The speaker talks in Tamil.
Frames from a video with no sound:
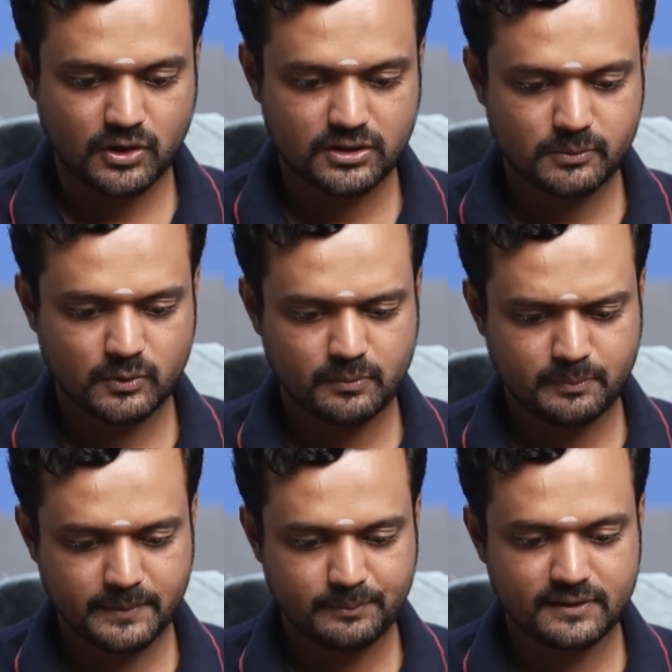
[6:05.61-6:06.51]
வாட்
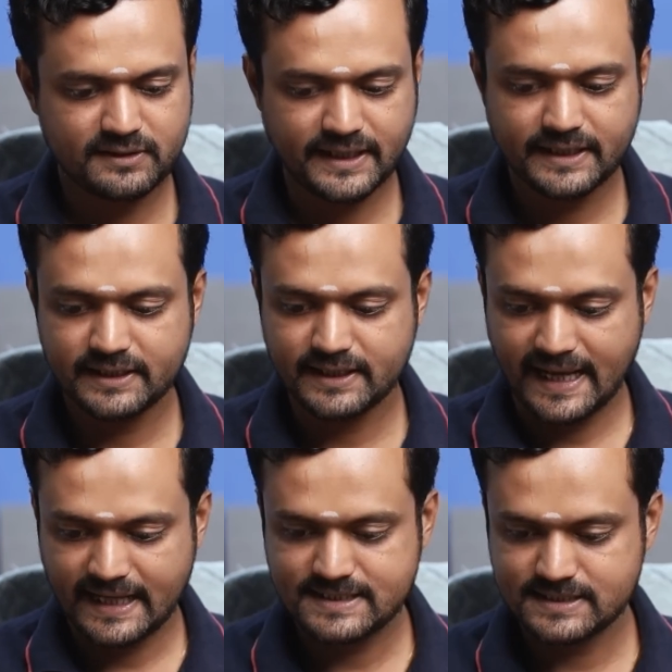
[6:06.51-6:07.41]
அபவுட் பீப்புள் டைட்
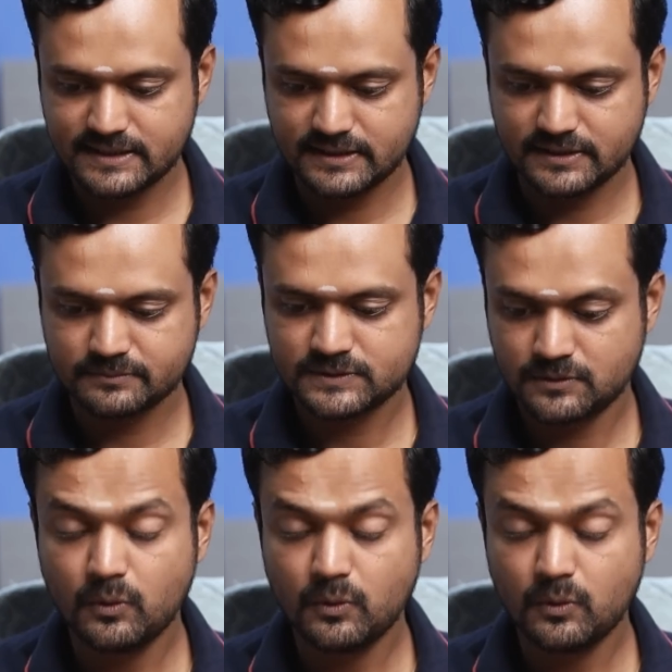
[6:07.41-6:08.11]
இன் ஆக்சிடெண்ட்